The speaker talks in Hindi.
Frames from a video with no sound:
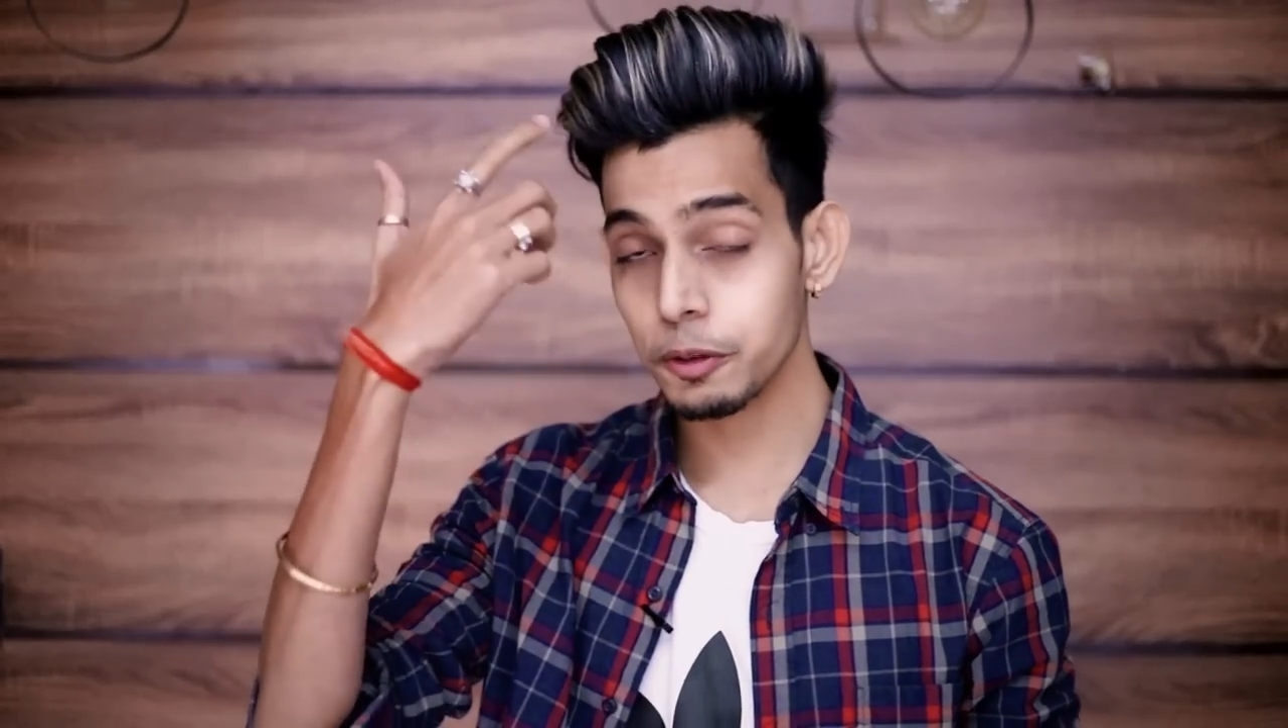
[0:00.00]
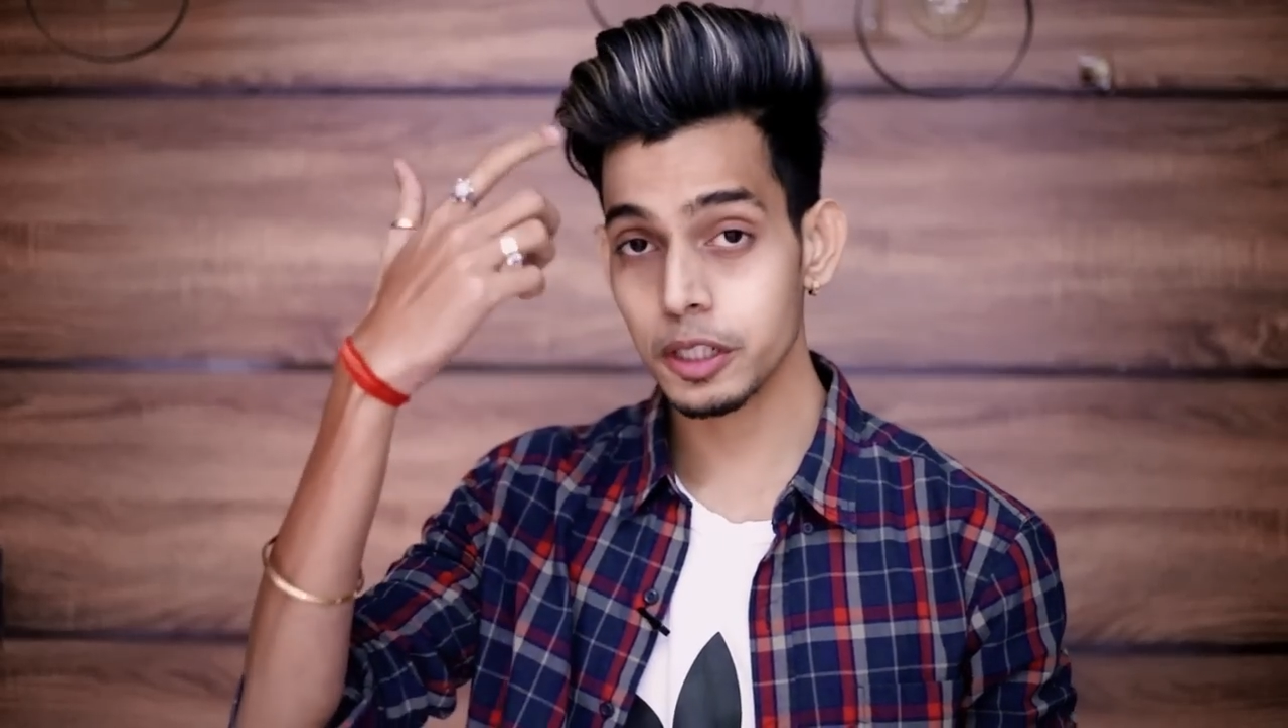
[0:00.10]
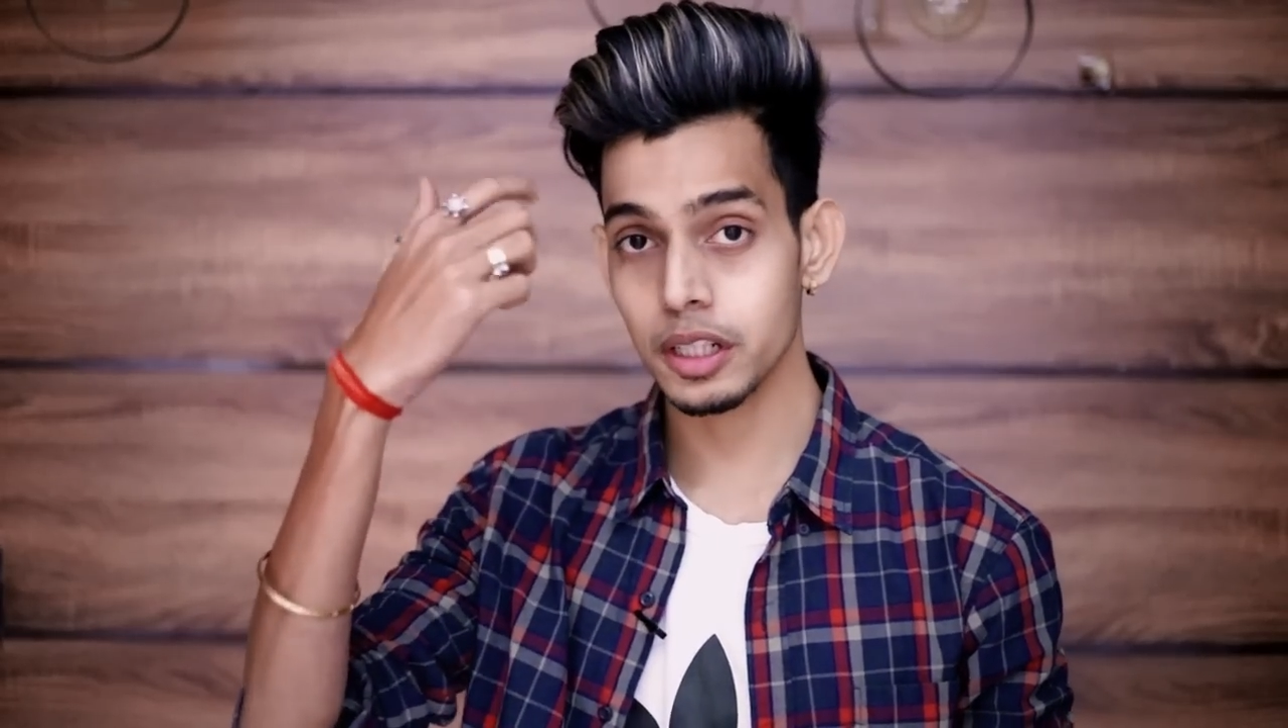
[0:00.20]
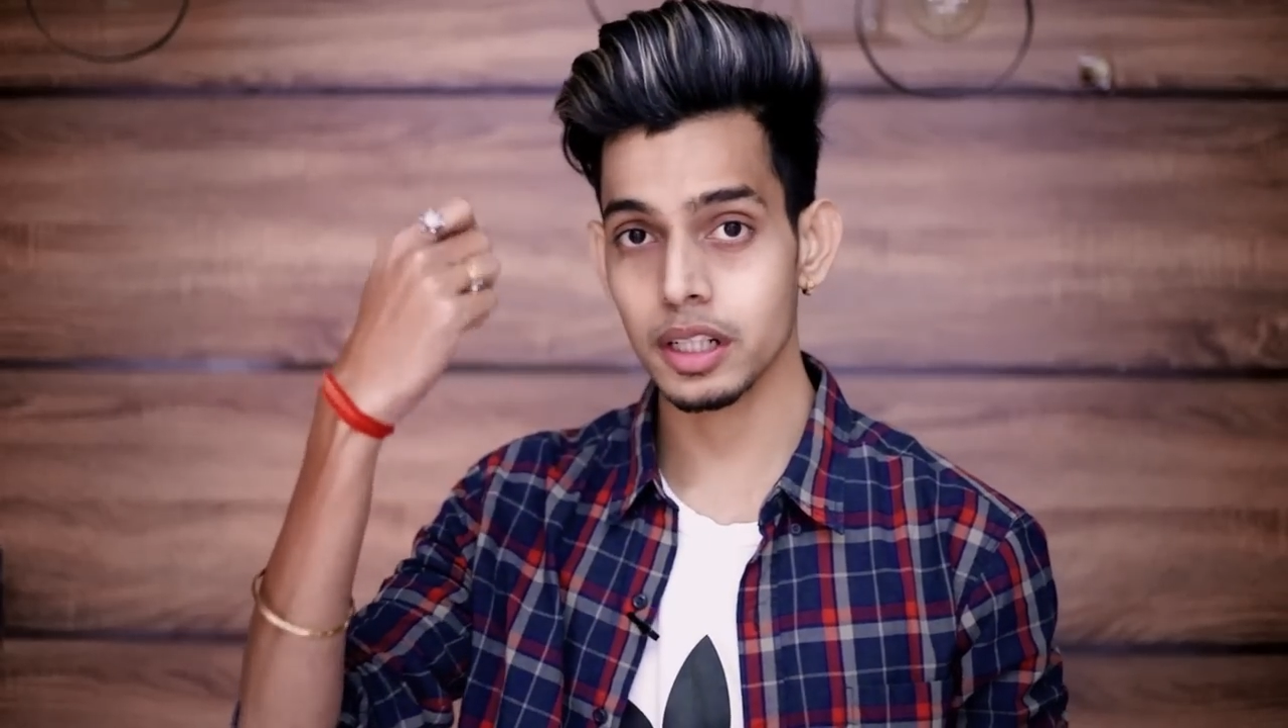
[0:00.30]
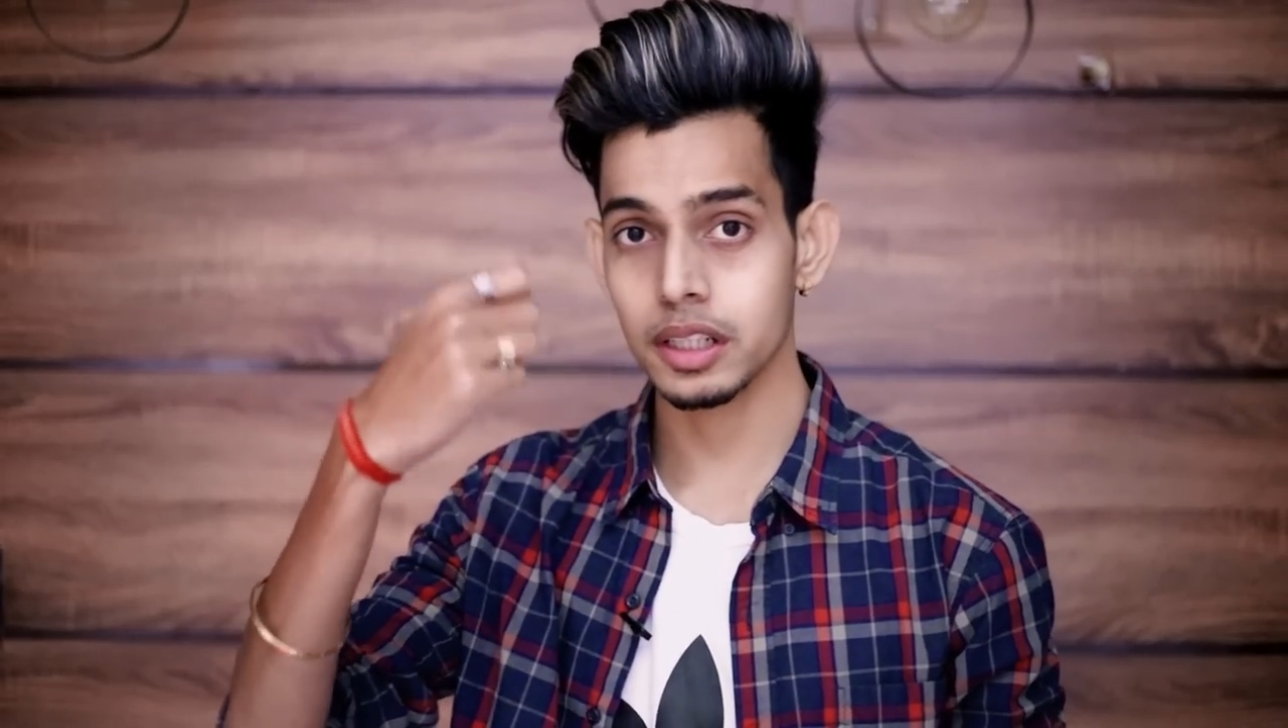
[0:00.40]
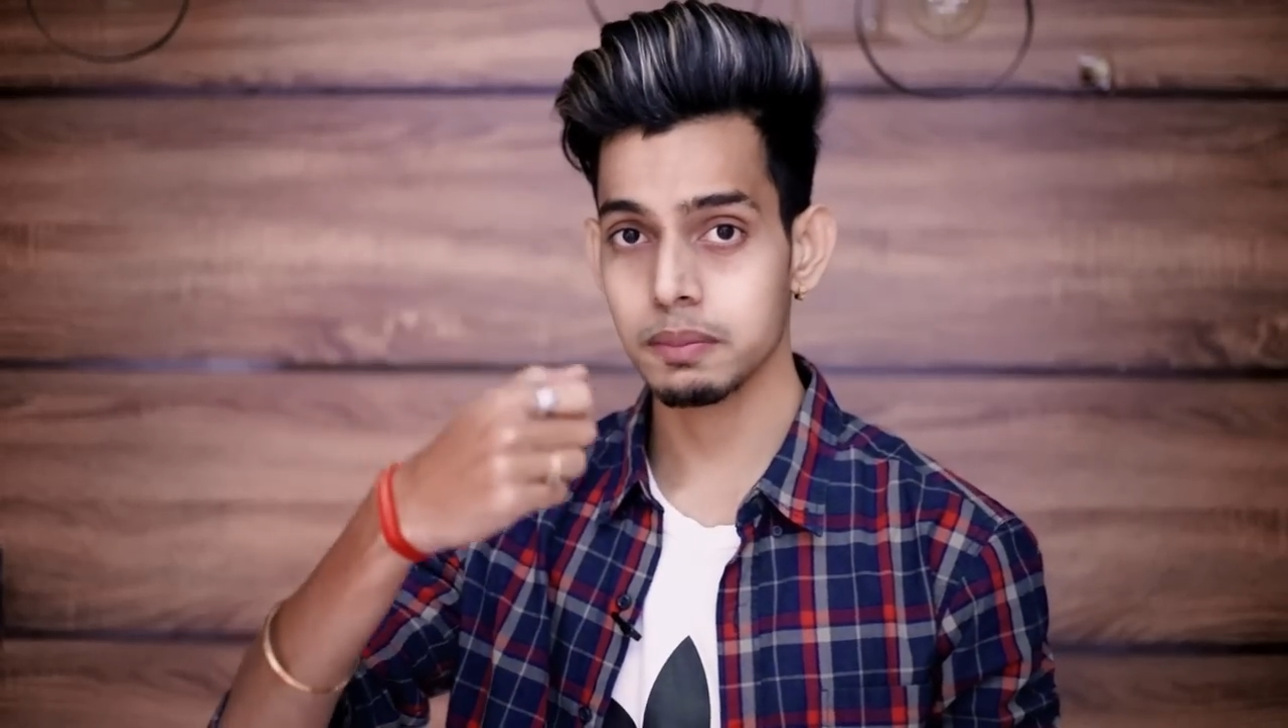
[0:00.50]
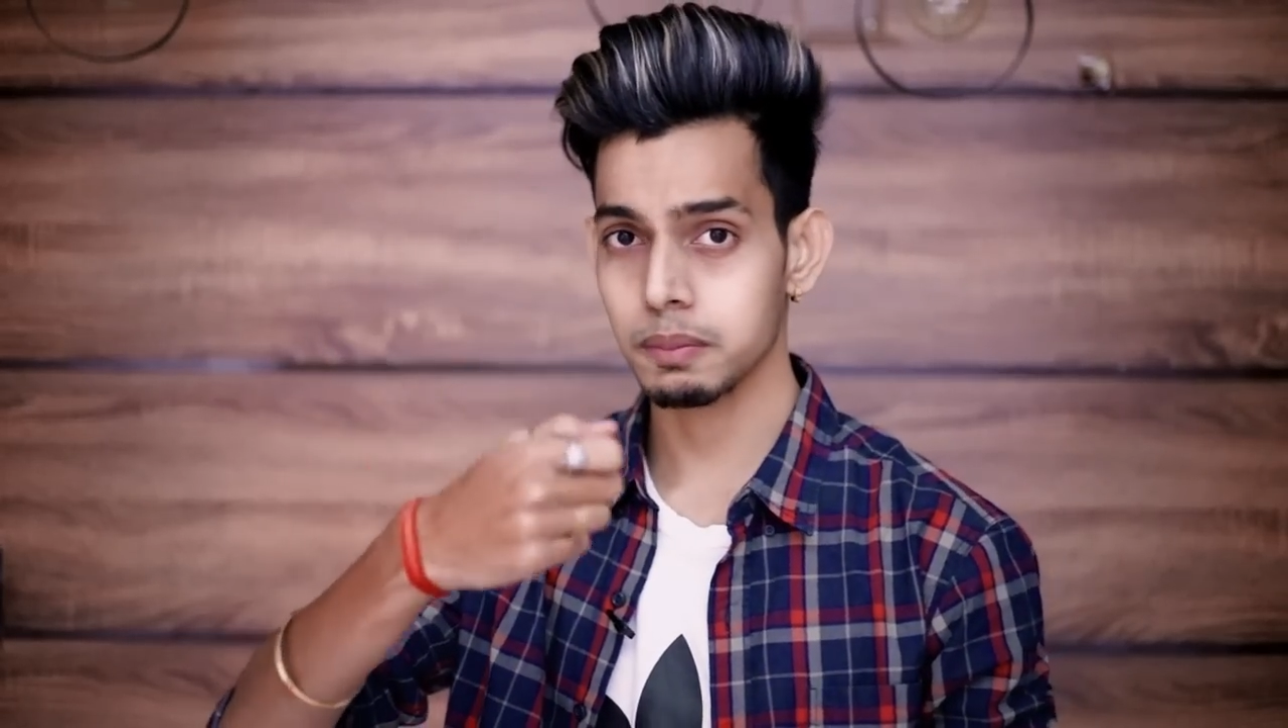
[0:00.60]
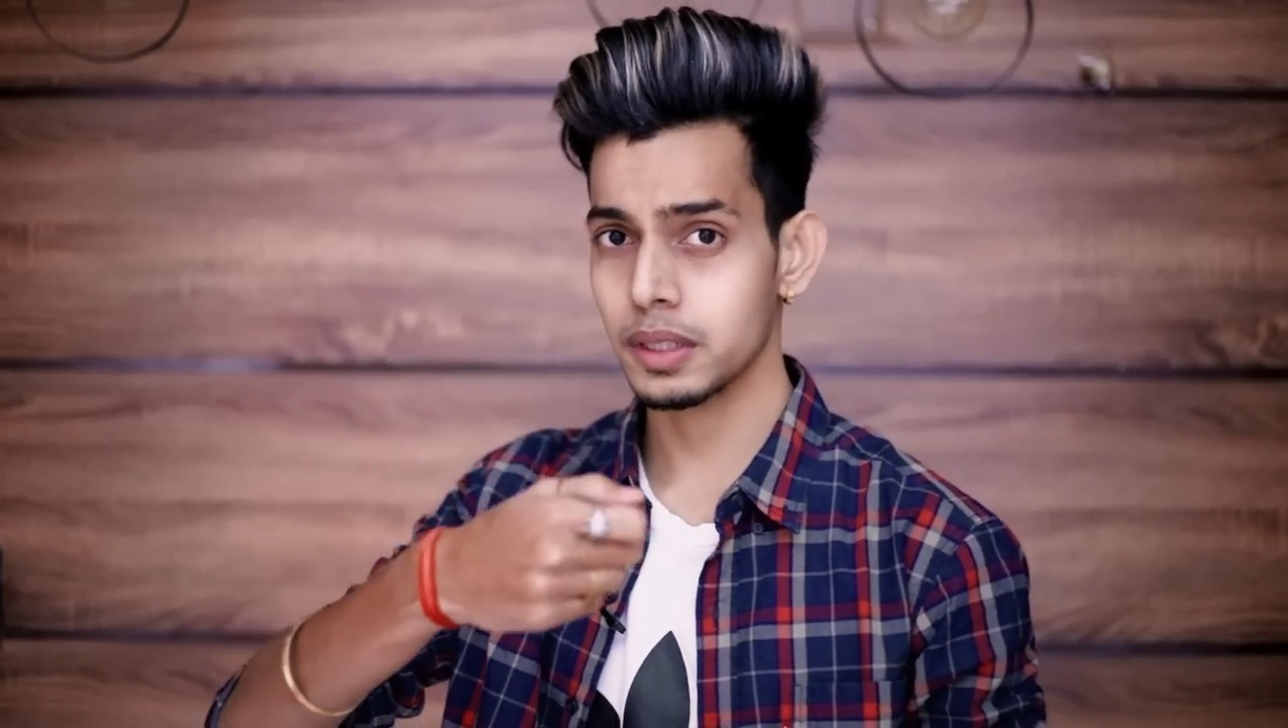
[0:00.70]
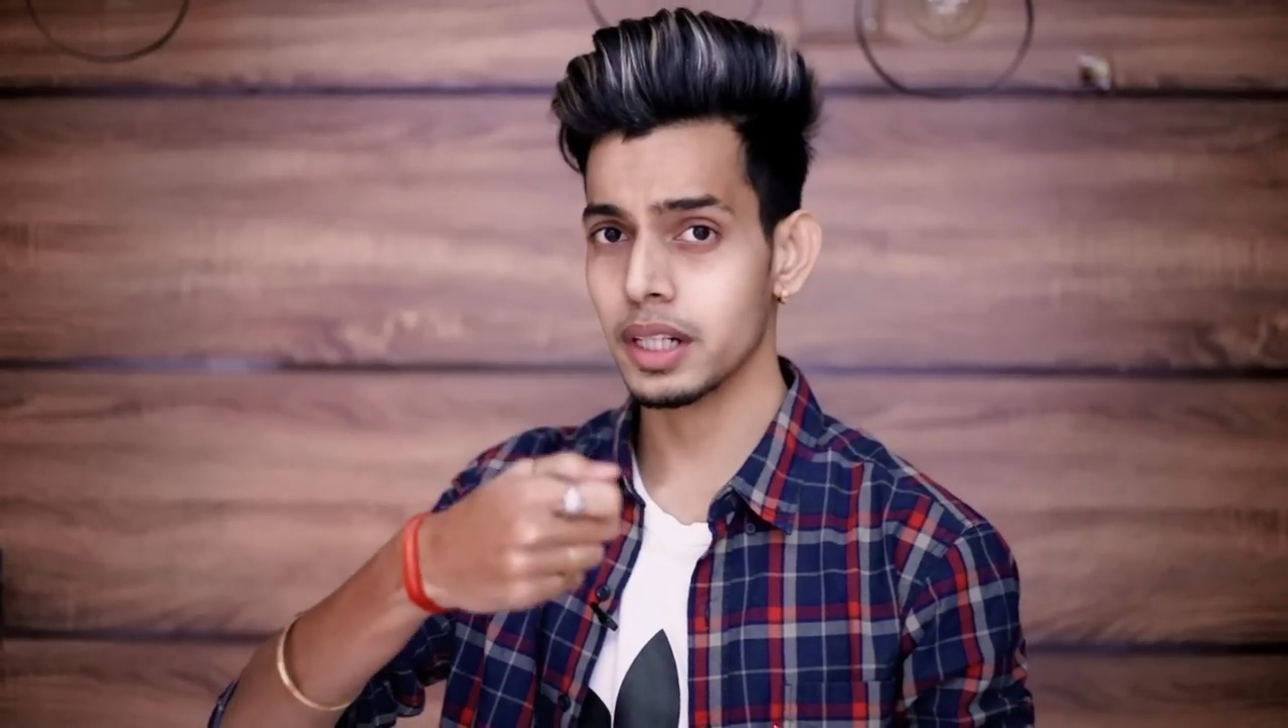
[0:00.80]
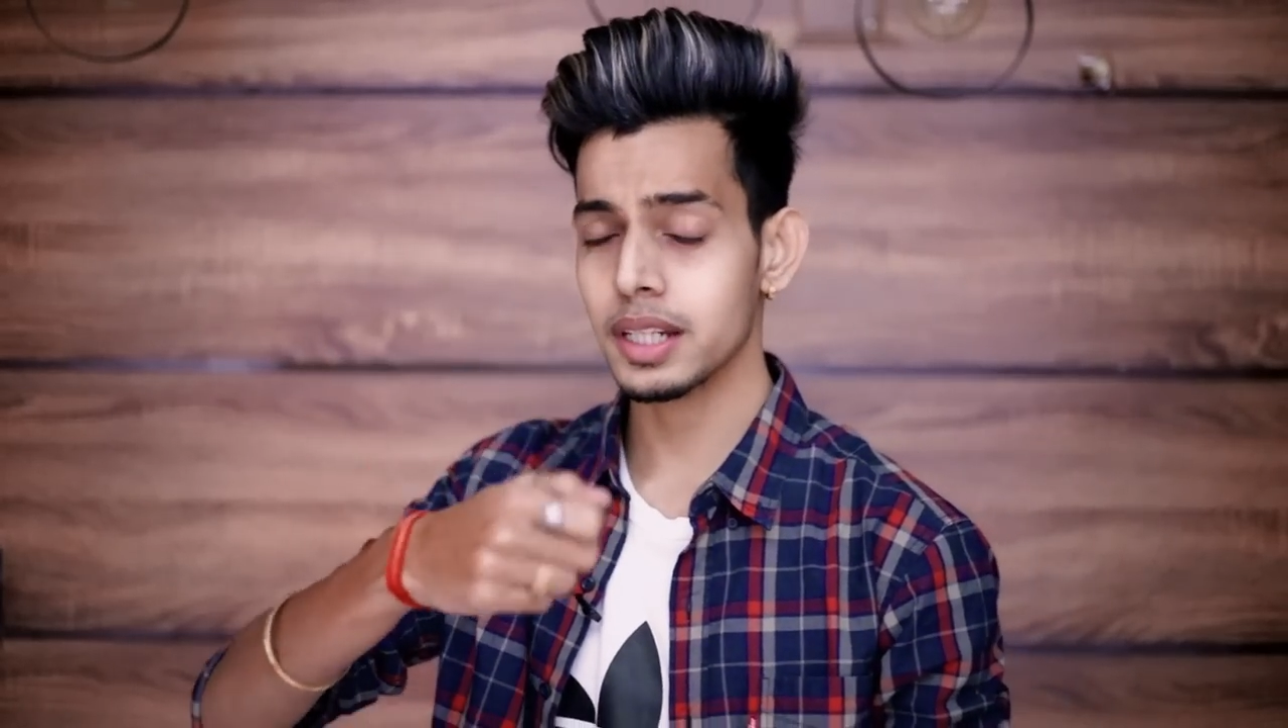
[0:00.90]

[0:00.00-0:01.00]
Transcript: फिर uh,